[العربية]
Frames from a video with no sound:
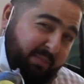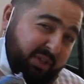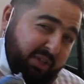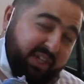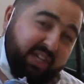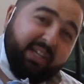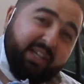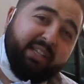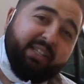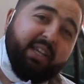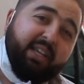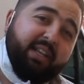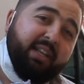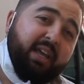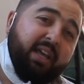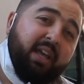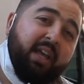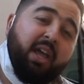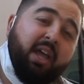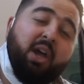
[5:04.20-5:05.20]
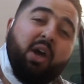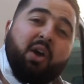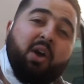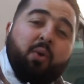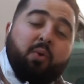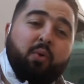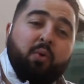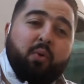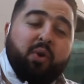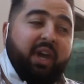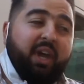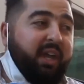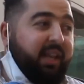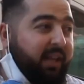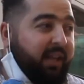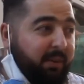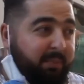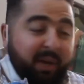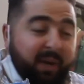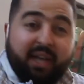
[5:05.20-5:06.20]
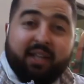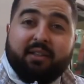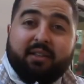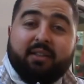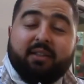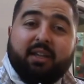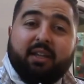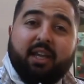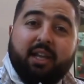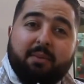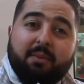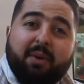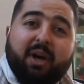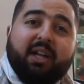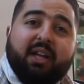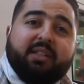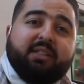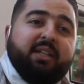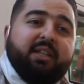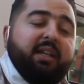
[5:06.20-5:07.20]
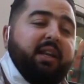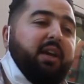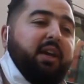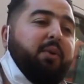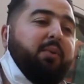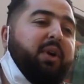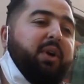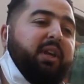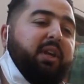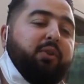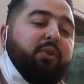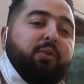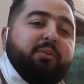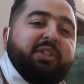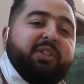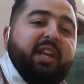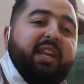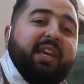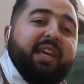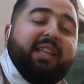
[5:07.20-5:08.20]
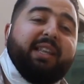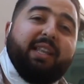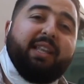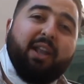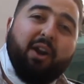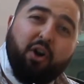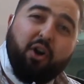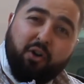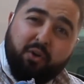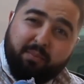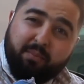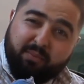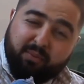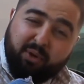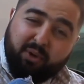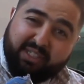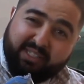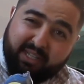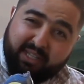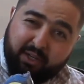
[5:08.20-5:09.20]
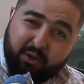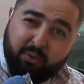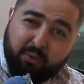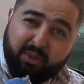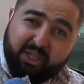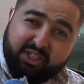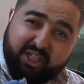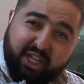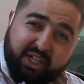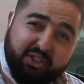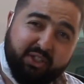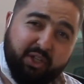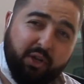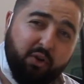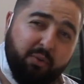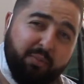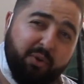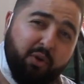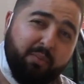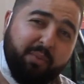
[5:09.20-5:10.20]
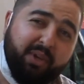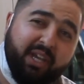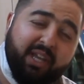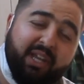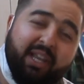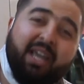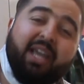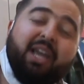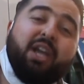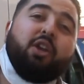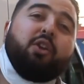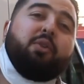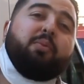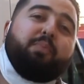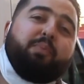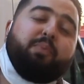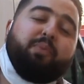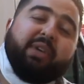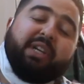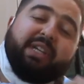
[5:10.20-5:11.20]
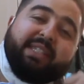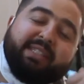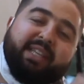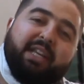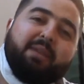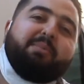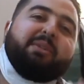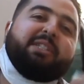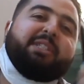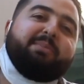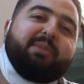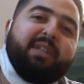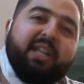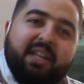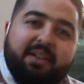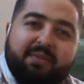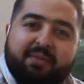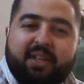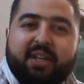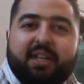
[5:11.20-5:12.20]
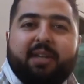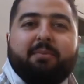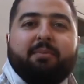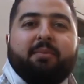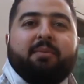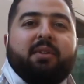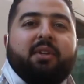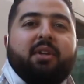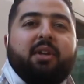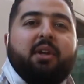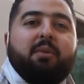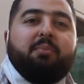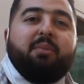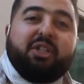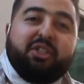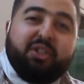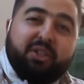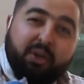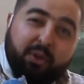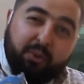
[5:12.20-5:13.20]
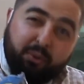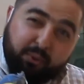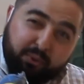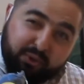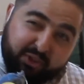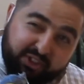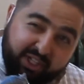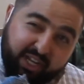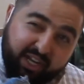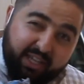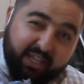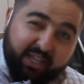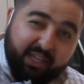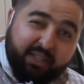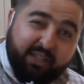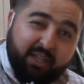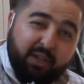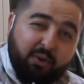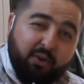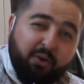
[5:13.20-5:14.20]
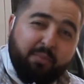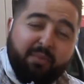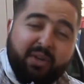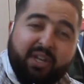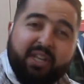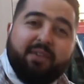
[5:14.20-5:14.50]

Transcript: المشاكل ديالنا وكاين هنا البعض كاين البعض ديال الاخوان اللي عندهم شركات اللي راهم واصله لهم لي شارج ديالهم يوميا اكثر من 8000 درهم باش ينقذوا الشركه ديالهم من